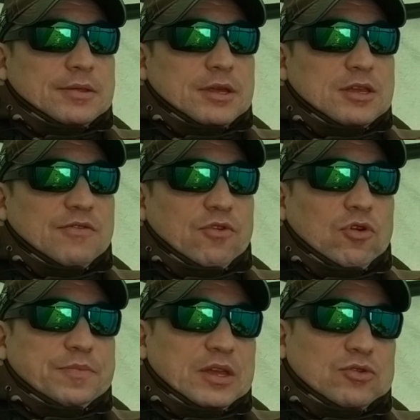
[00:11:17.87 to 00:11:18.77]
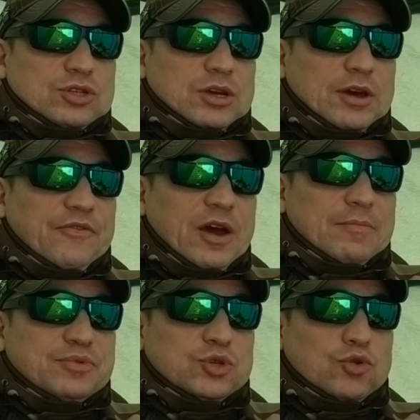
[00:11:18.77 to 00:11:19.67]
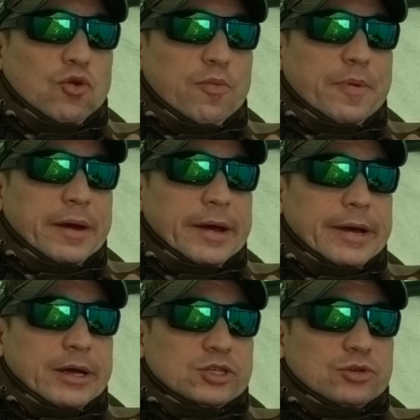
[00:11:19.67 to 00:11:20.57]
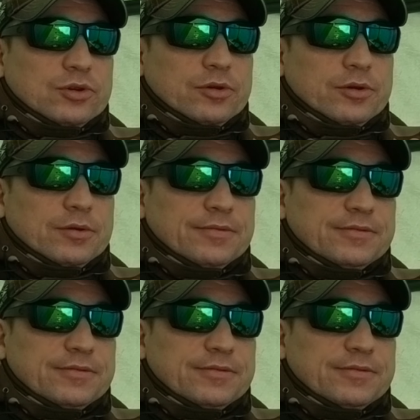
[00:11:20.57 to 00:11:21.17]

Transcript: des niveaux. Peut-être que j'irai faire un pseudo repérage, euh,